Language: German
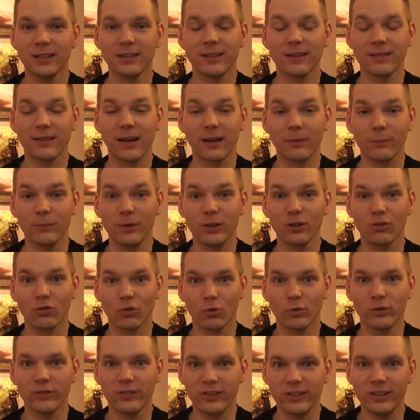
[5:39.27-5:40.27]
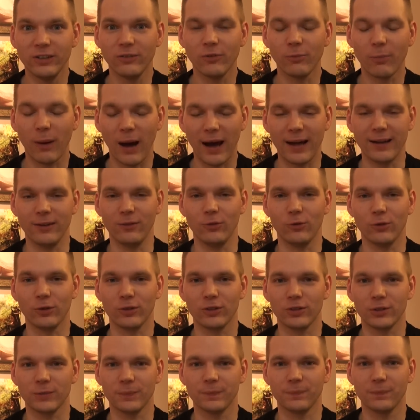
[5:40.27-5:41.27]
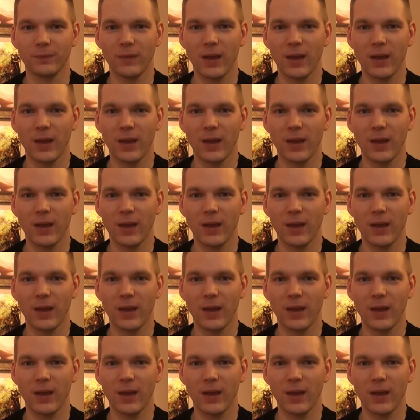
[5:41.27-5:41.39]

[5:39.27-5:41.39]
das hat mich schon tief beeindruckt.